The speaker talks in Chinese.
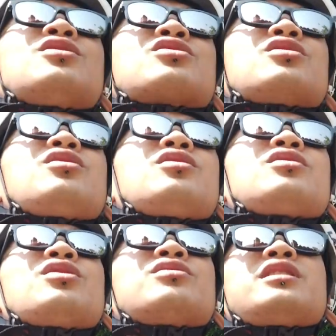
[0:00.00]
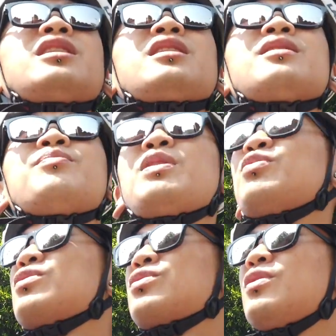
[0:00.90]
有时候有些并
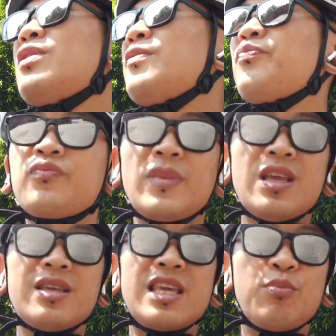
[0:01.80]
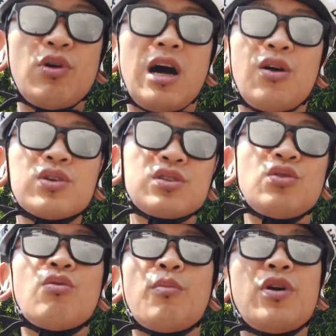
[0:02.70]
不是说你不好，或者
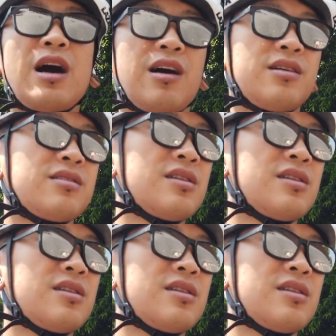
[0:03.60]
说我不好，